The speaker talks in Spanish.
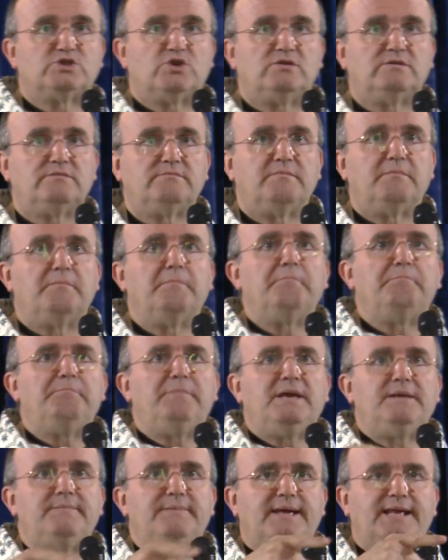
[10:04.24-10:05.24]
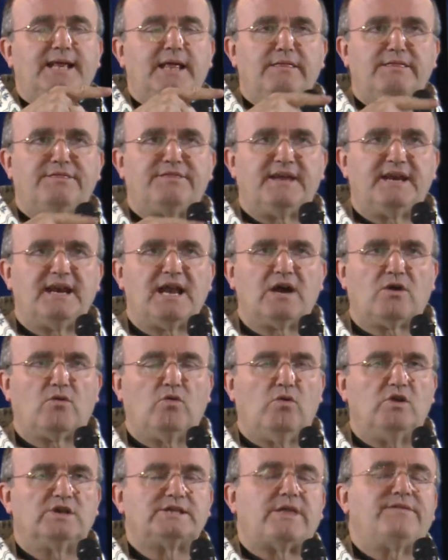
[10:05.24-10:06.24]
son vivir en
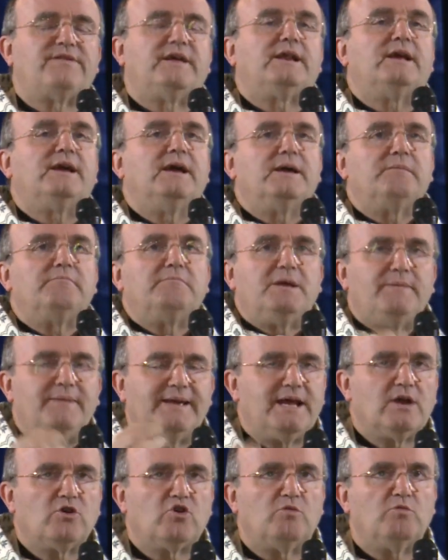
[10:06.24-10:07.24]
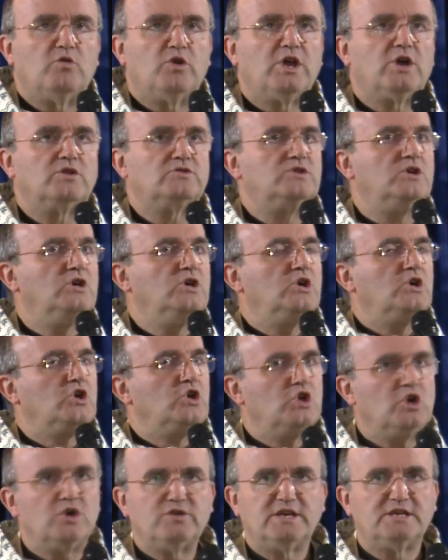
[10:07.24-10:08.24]
cenáculo, es decir, vivir en comunión,
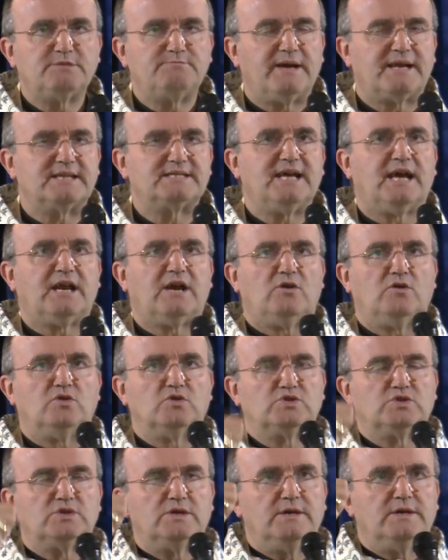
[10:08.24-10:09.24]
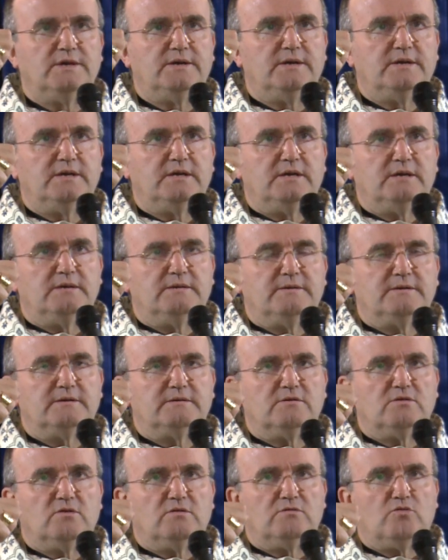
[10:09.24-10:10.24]
no dispersarnos.
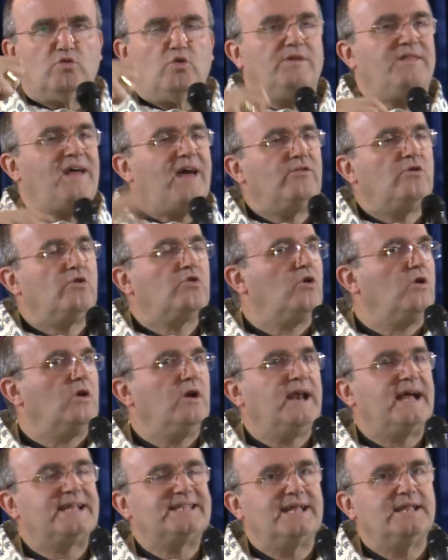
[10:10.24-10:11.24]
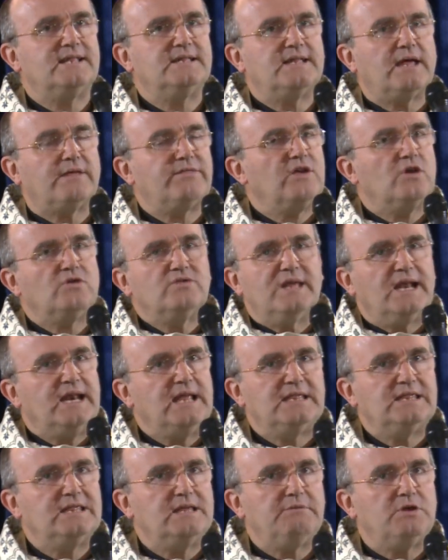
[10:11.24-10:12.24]
Cuidado con la tentación del
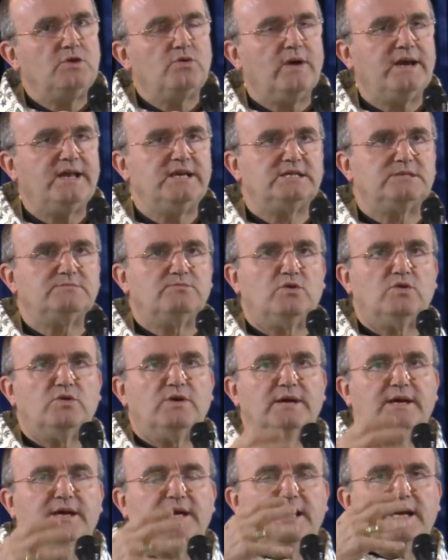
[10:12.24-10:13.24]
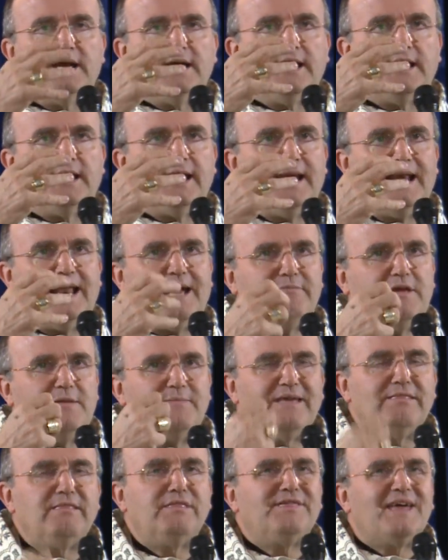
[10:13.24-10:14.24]
individualismo. La
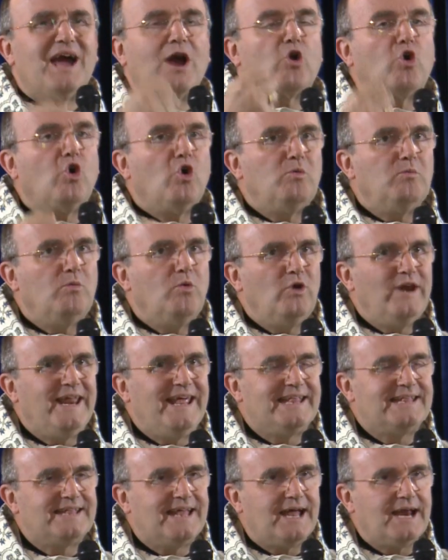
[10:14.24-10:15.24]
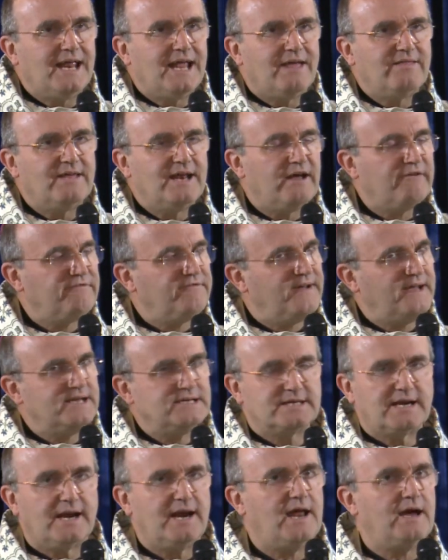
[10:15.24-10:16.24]
vivencia comunitaria de la fe
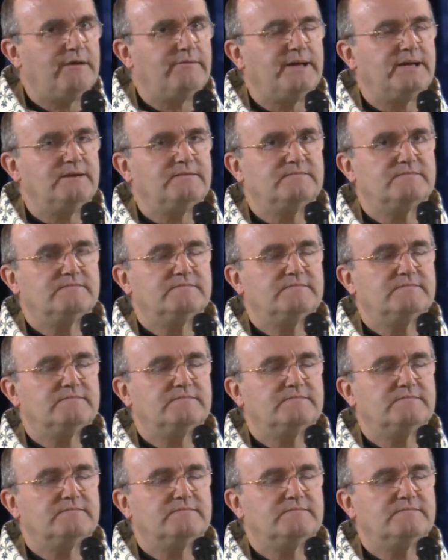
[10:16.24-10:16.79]
es clave.